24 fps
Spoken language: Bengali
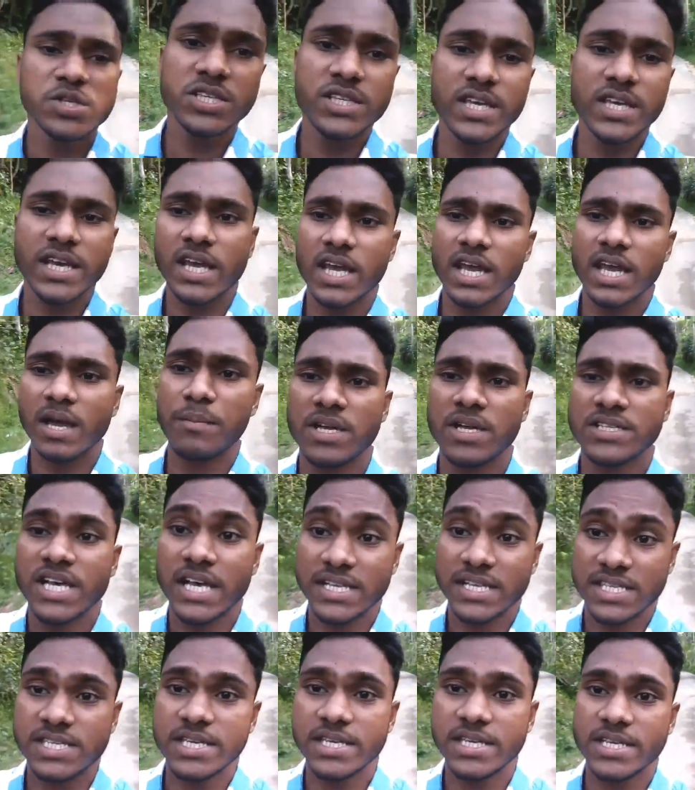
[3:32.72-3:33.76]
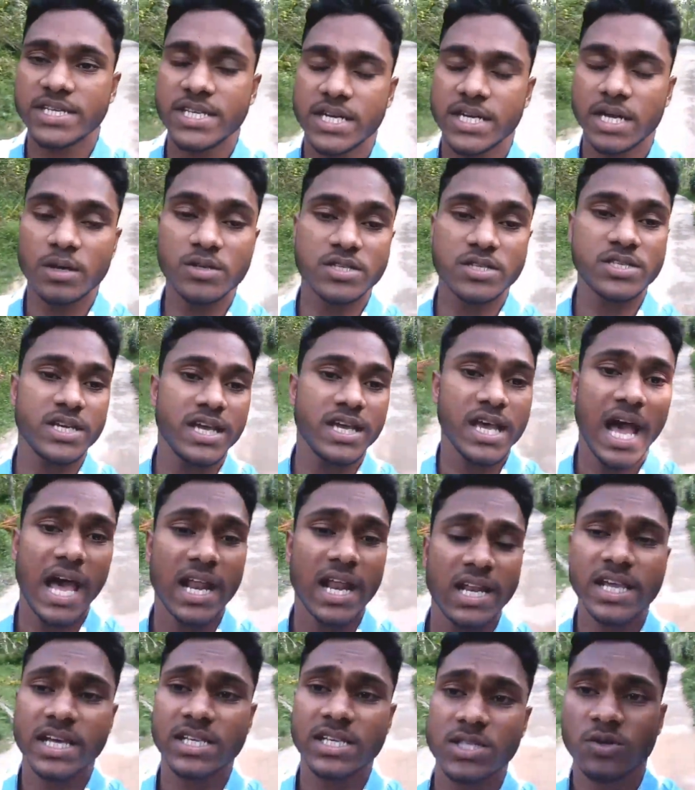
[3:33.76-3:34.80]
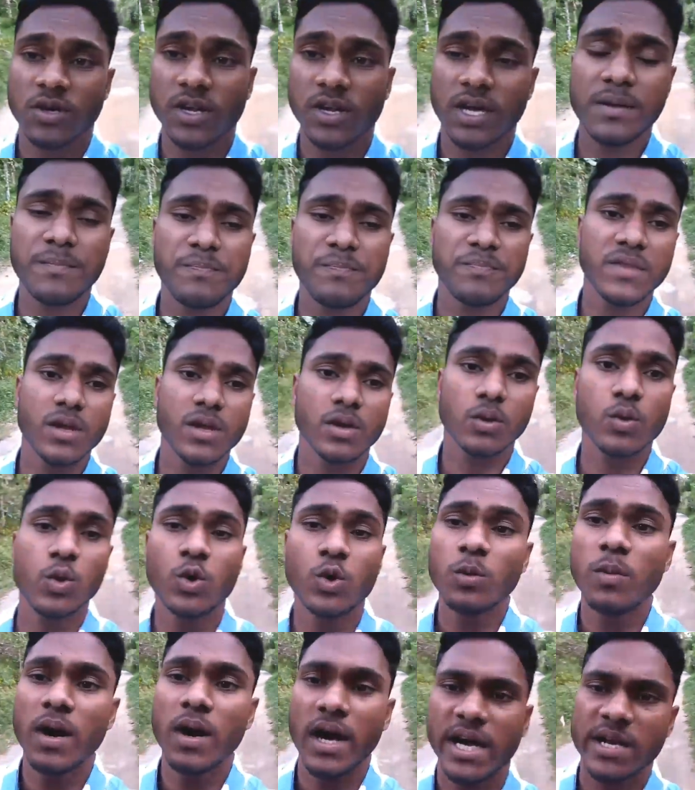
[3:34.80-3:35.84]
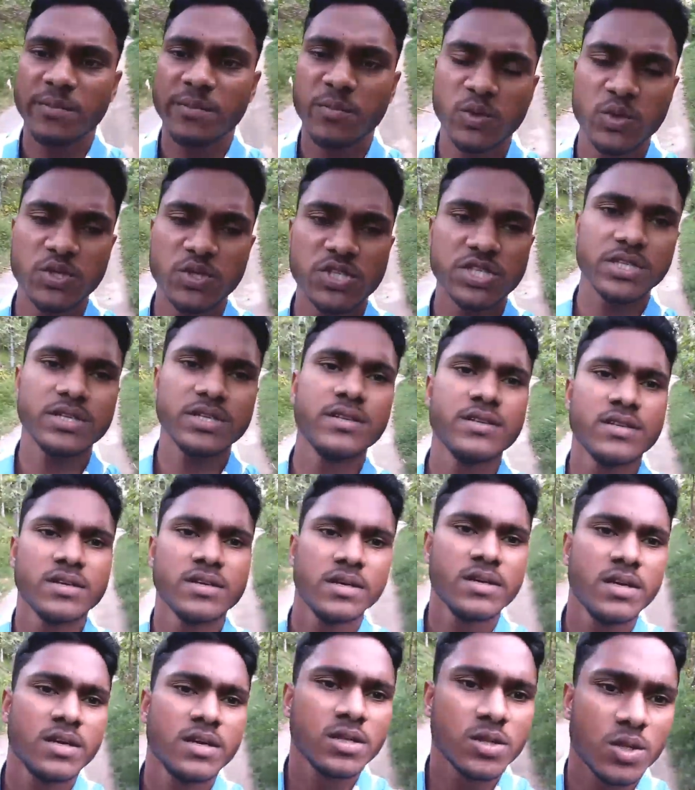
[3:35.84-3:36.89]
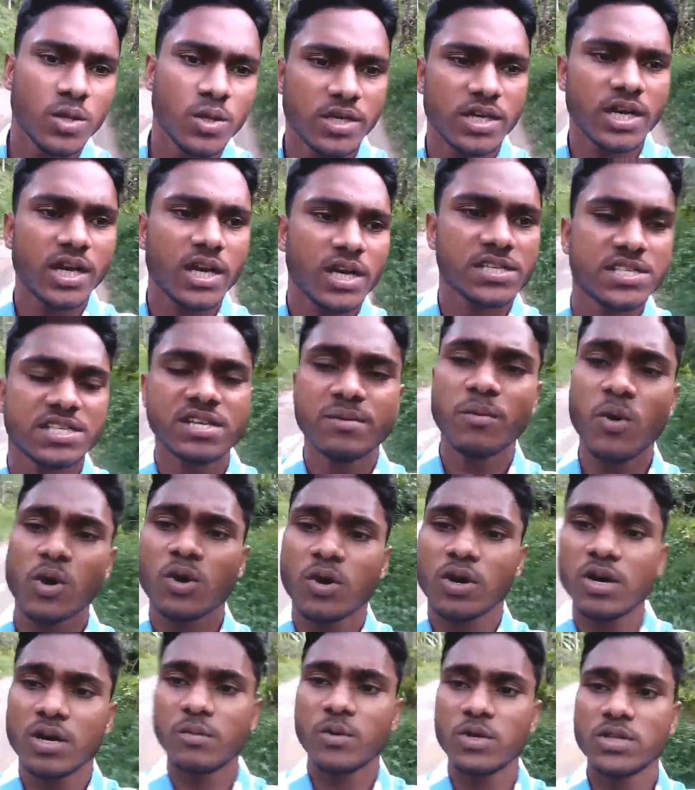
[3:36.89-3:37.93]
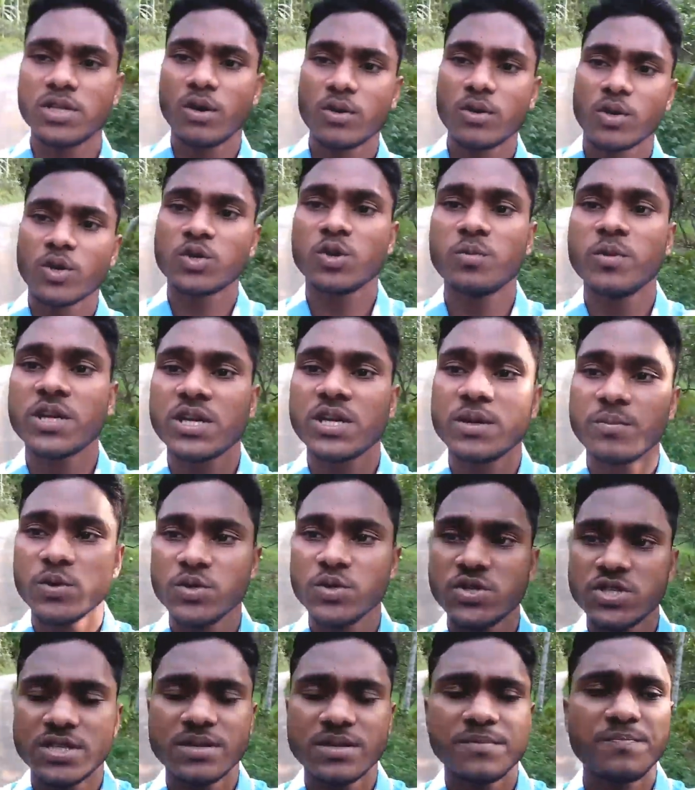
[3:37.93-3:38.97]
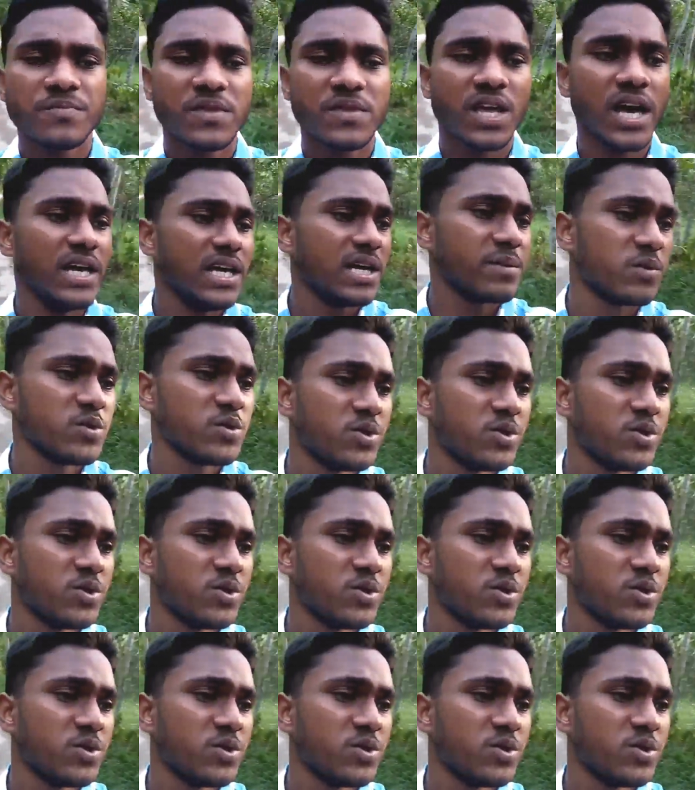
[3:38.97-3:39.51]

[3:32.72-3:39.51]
পুঞ্জিতে আমরা যাচ্ছি সেটা হচ্ছে আলিয়াছড়া ফুলবাহার পুঞ্জি তো এটা শ্রীমঙ্গলের মধ্যে অন্যতম একটি পুঞ্জি আলিয়া